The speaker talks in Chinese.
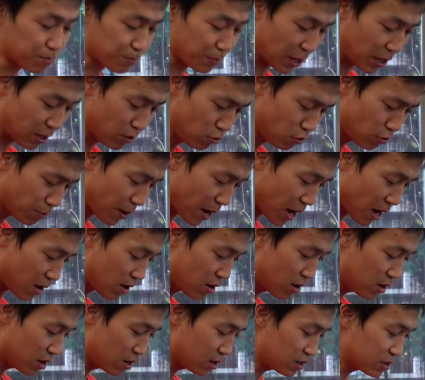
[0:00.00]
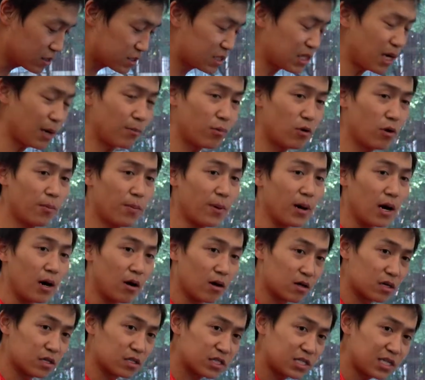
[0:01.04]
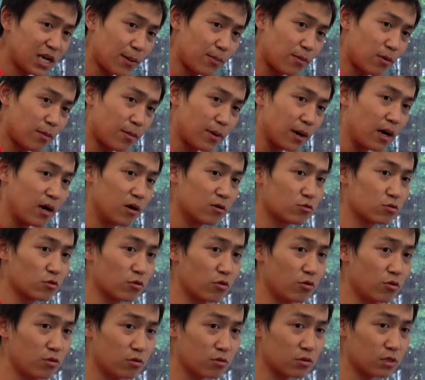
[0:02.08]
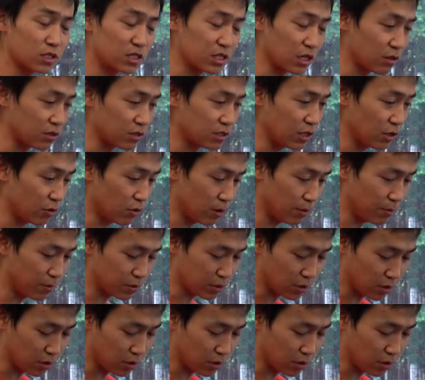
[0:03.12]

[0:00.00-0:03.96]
平路跑、上坡跑跟下坡跑所运用的角色也会不